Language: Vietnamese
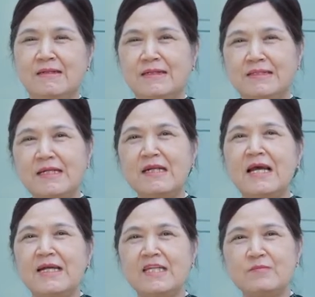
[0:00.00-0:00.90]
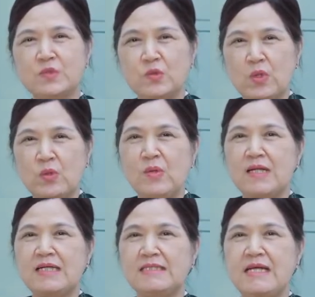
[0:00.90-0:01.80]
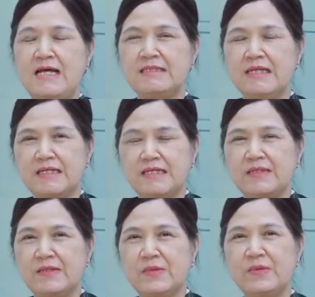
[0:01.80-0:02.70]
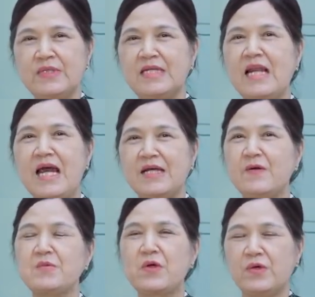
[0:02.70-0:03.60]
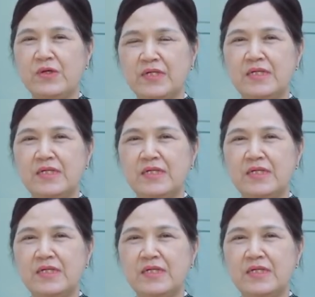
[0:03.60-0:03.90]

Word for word: à, nhất là đêm xuống hoặc là sáng dậy tôi đi lại không nổi